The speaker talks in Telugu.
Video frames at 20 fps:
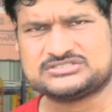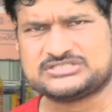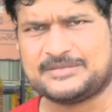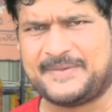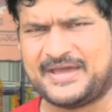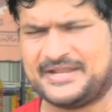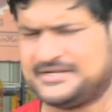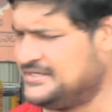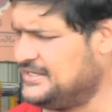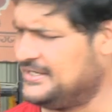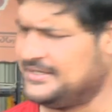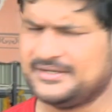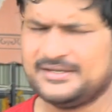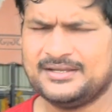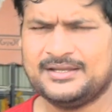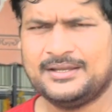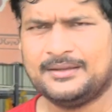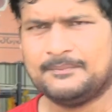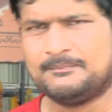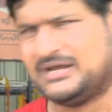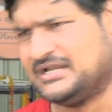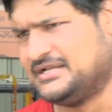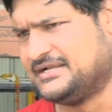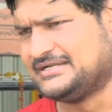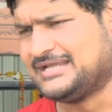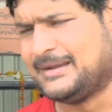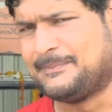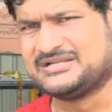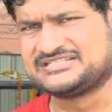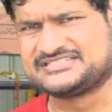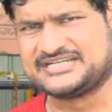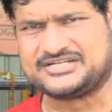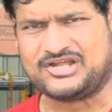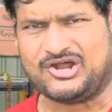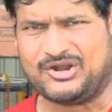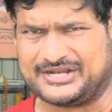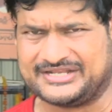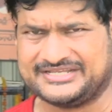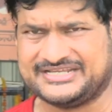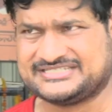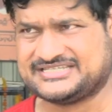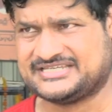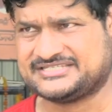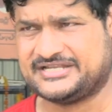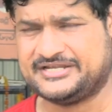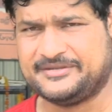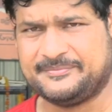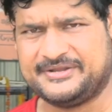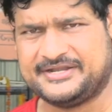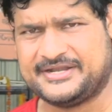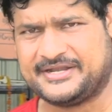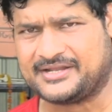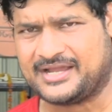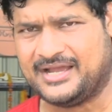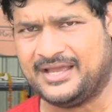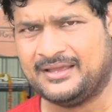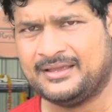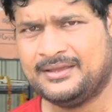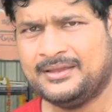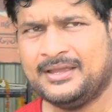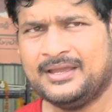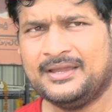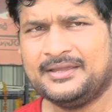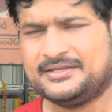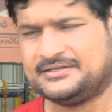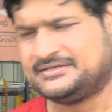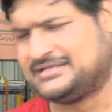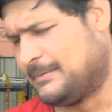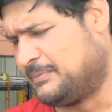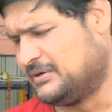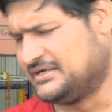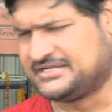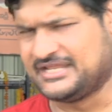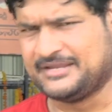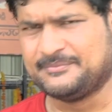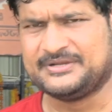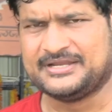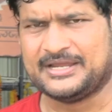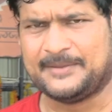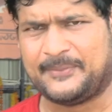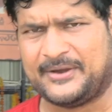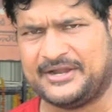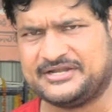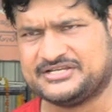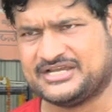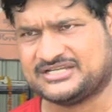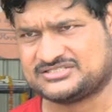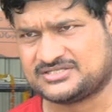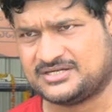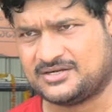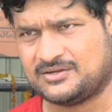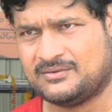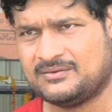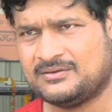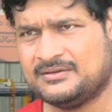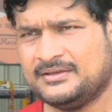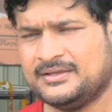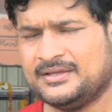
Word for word: దోశ అన్నీ మళ్ళీ డబుల్ సెట్ ఆర్డర్ చేసేసాను ఇమీడియట్గా డబుల్ టీమ్ని అపాయింట్ చేస్తున్నాను